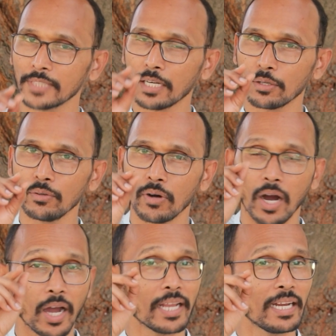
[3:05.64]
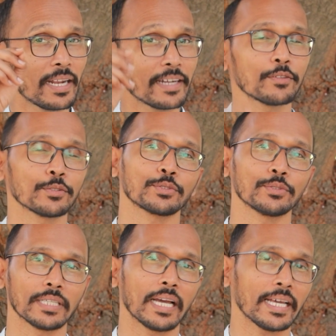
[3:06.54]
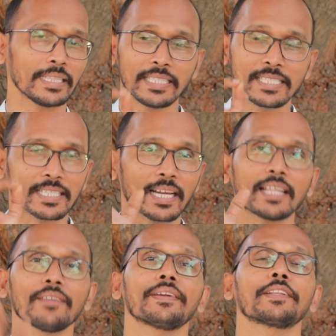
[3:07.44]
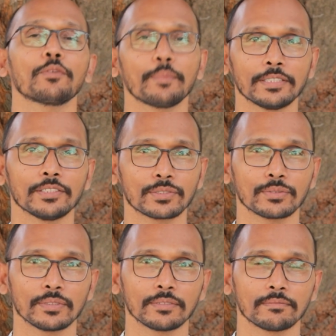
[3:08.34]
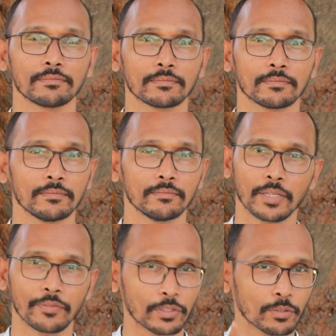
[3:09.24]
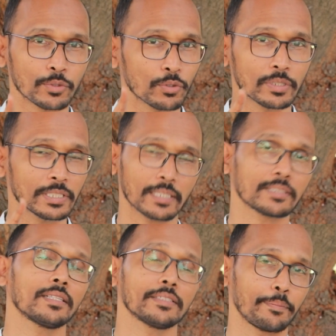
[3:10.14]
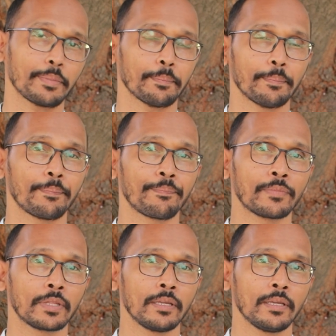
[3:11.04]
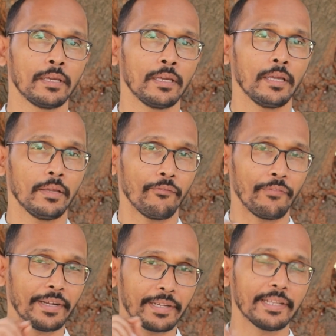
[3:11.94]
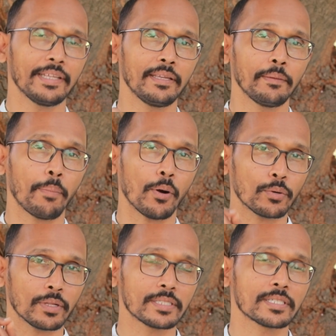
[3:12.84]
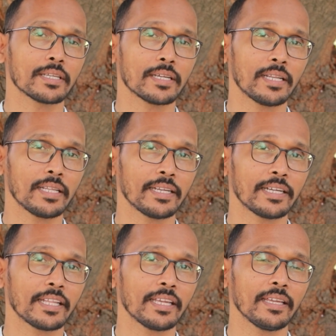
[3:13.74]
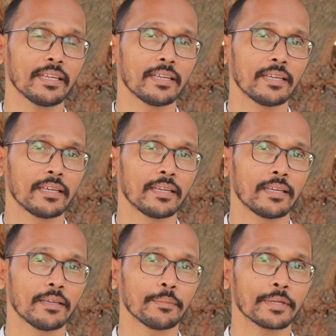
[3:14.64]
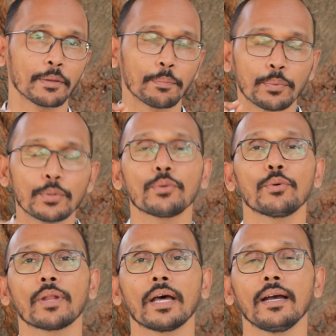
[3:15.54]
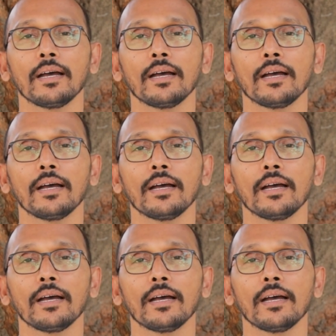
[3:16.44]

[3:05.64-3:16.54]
దాంట్లో ఆయిల్ లాంటిది వస్తుంది అది చాలా ఎఫెక్టివ్గా పనిచేస్తుంది మనం ఇంతకు ముందు కూడా చాలాసార్లు చెప్పాం వీటిని పౌడర్ చేయాలి అంటే మీరు ఎప్పుడు కూడా